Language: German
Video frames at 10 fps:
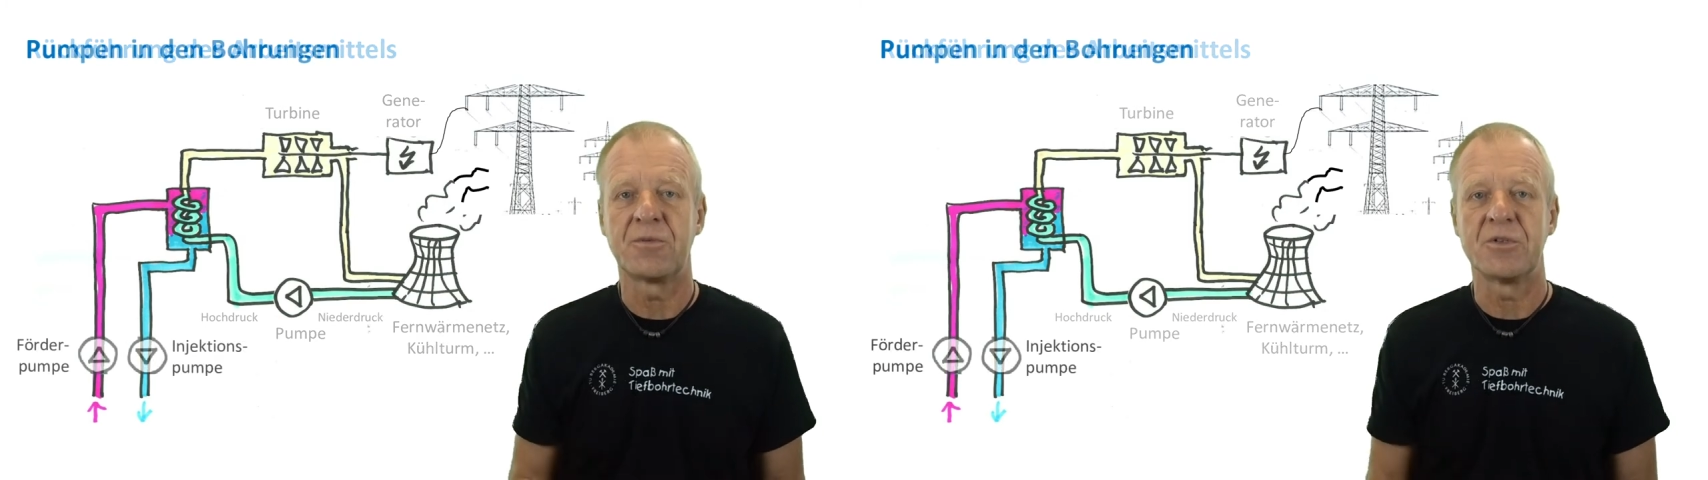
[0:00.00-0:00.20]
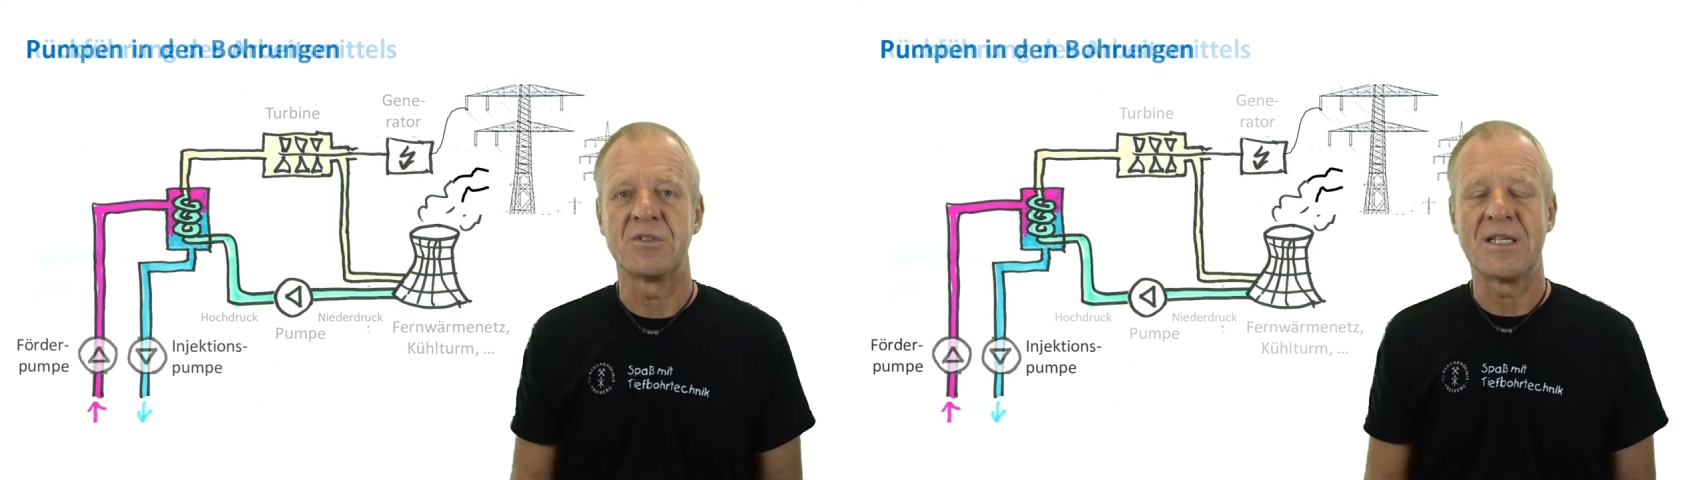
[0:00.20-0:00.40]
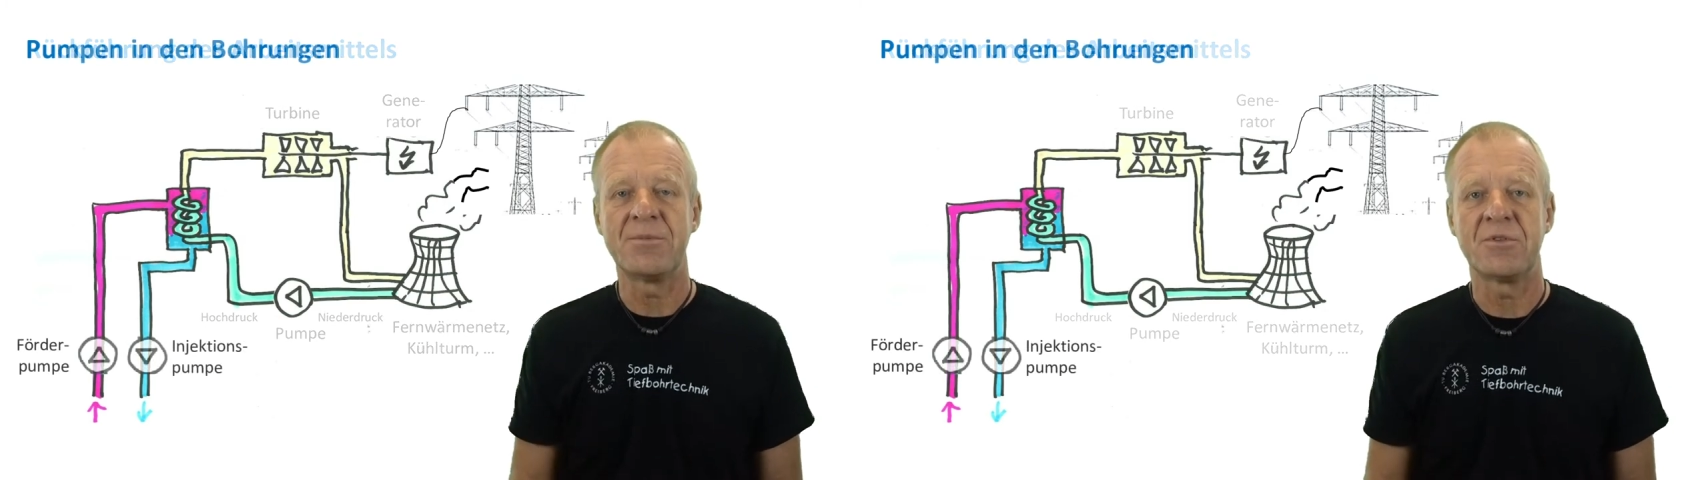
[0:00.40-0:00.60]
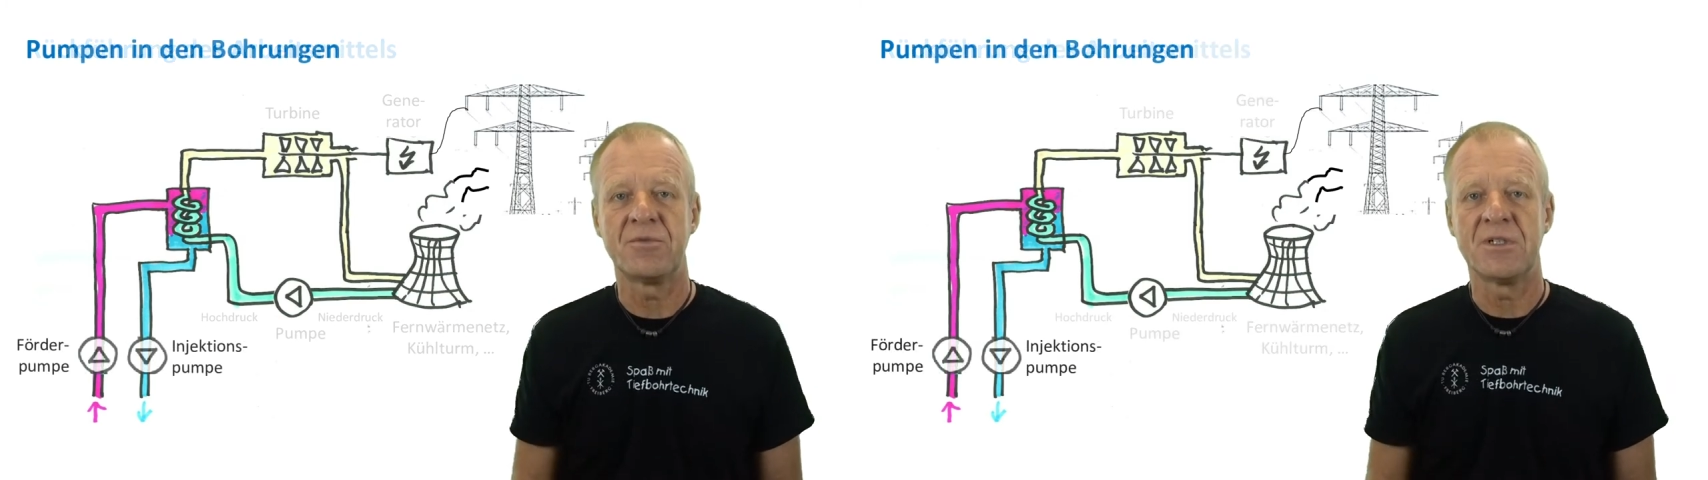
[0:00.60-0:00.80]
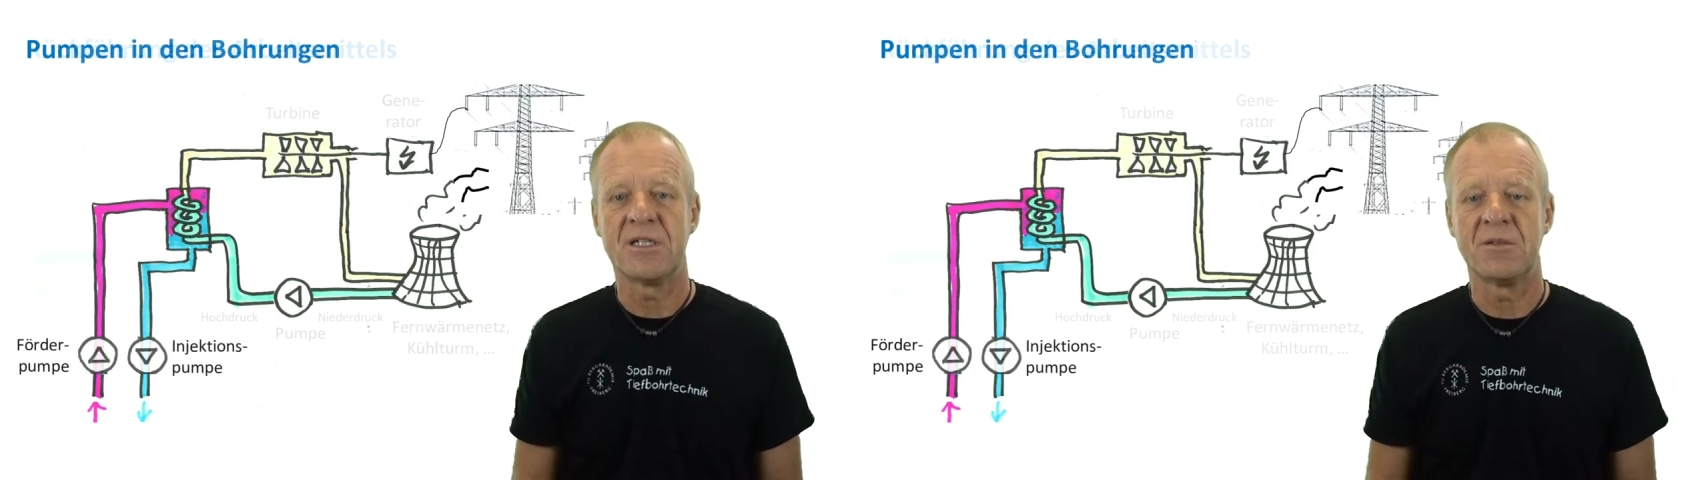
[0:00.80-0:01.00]
von selbst
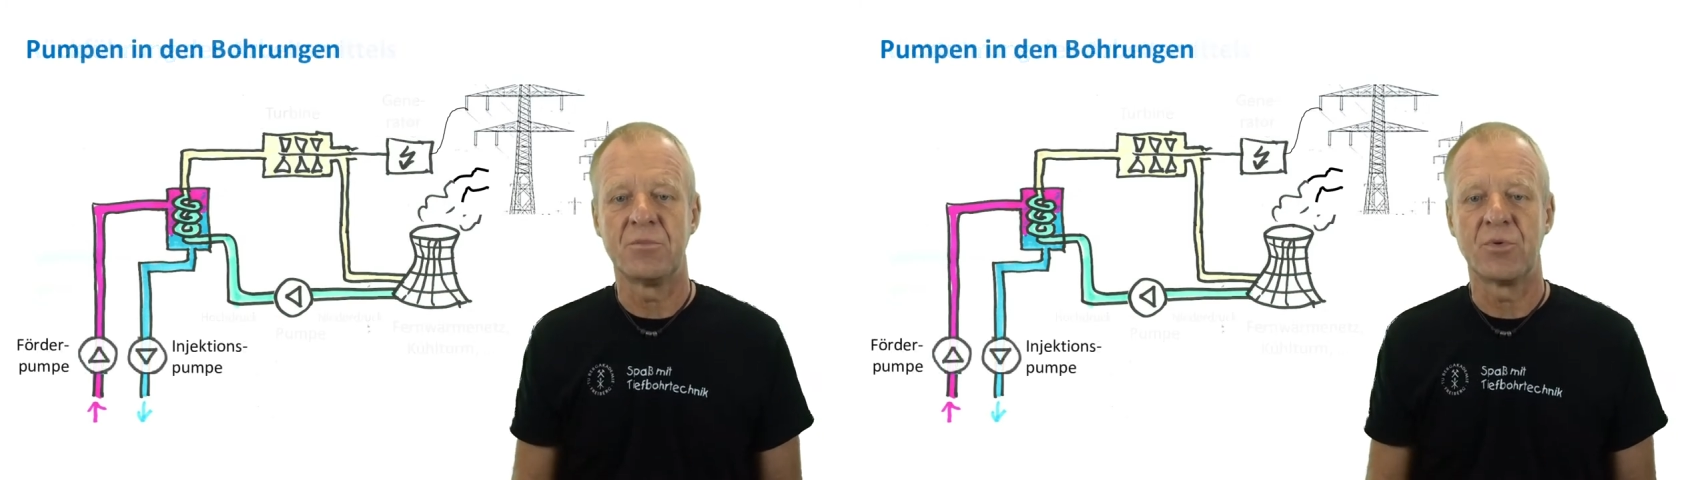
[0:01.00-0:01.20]
wieder im